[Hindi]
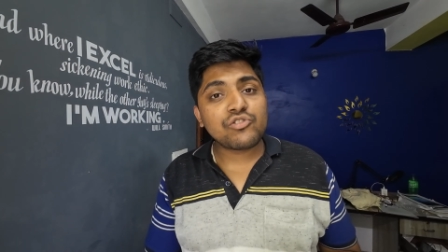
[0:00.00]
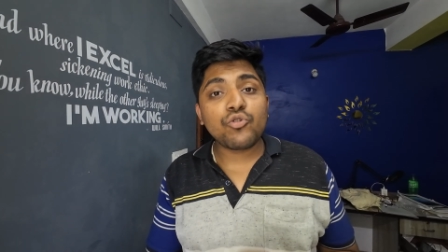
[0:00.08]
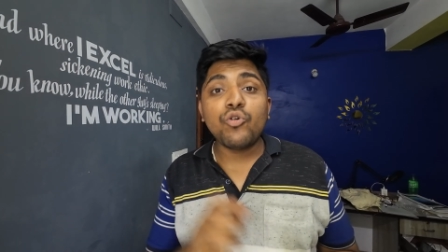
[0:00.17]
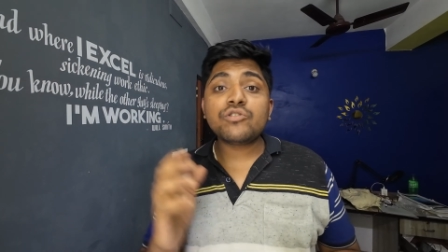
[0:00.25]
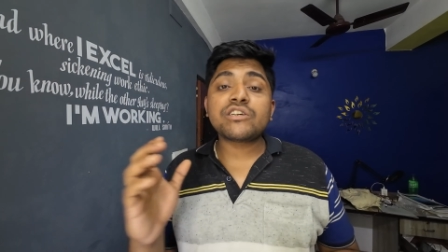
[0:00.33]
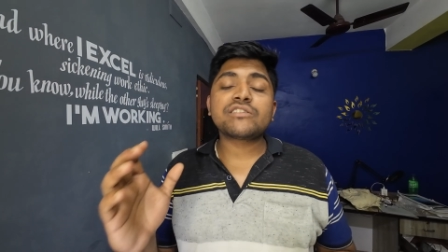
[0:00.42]
तो
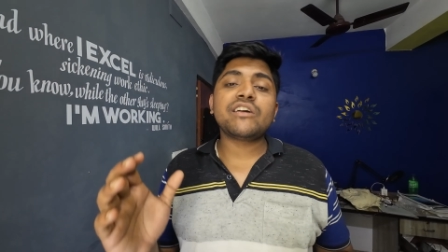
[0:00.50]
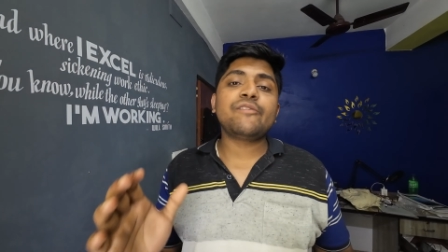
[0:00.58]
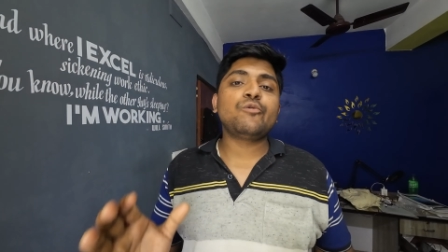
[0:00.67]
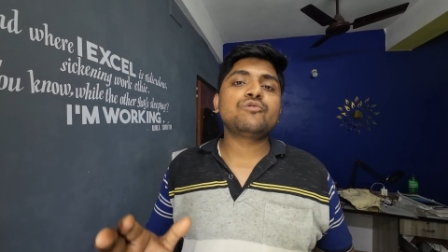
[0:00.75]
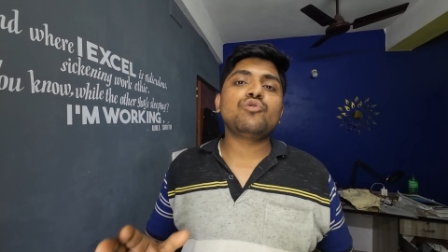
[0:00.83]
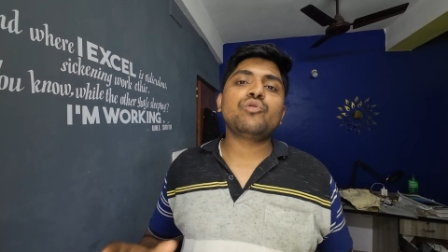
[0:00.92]
हो सकता है
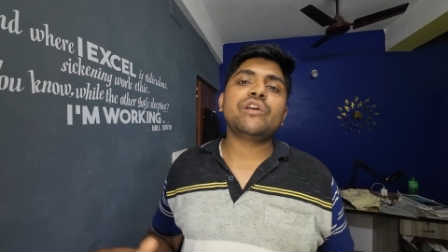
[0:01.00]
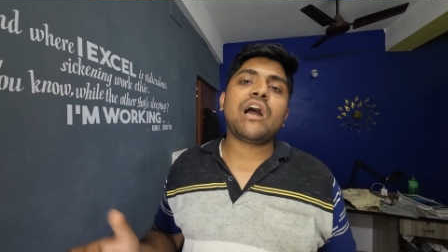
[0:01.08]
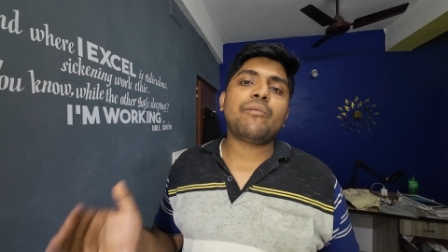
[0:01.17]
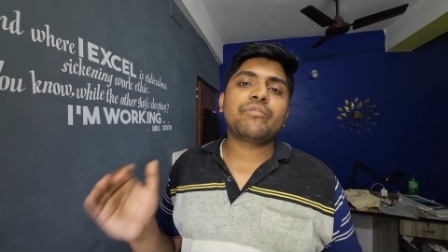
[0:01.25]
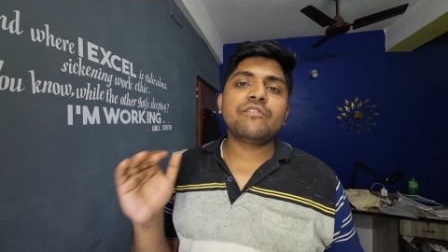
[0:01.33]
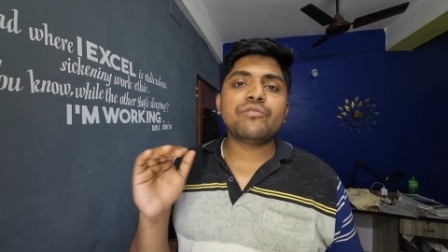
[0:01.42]
दोस्तों कि
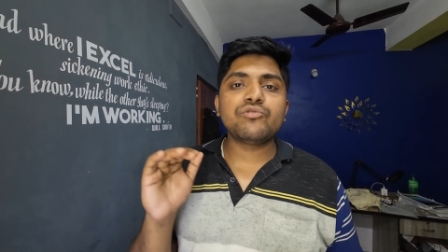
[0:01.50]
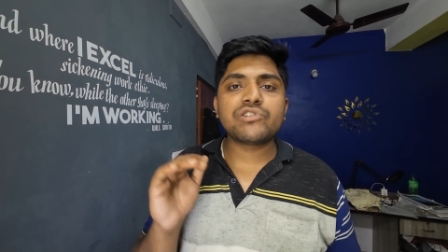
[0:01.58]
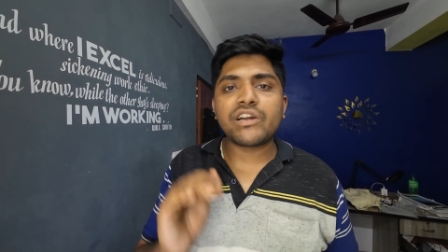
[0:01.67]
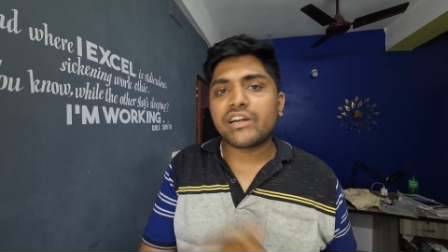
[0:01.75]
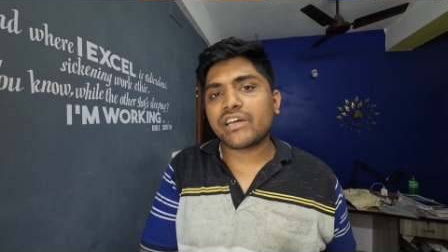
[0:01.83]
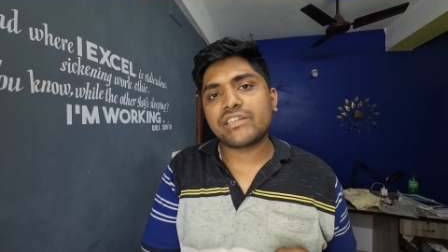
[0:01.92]
आपकी
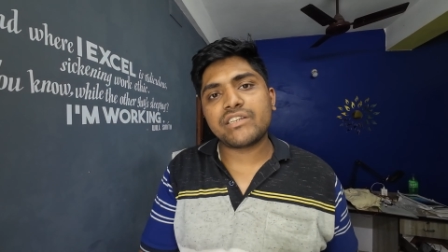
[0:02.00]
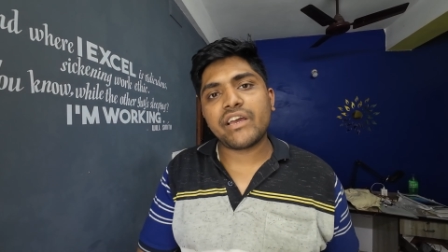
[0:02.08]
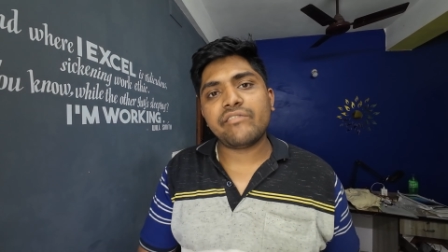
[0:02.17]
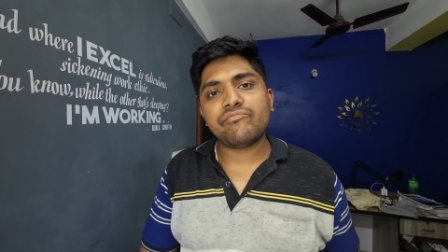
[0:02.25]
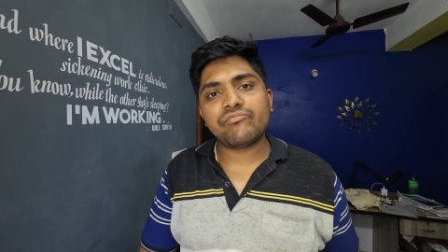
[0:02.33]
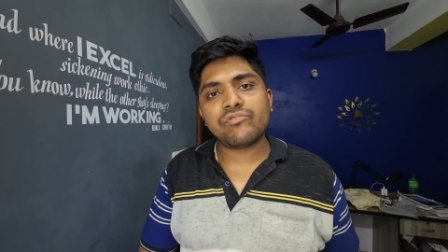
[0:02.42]
फ्यूचर अटक
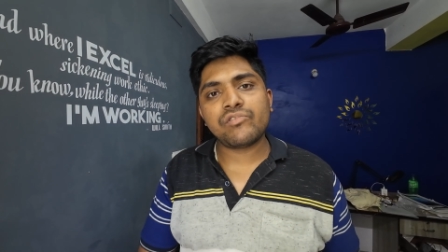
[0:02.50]
जाए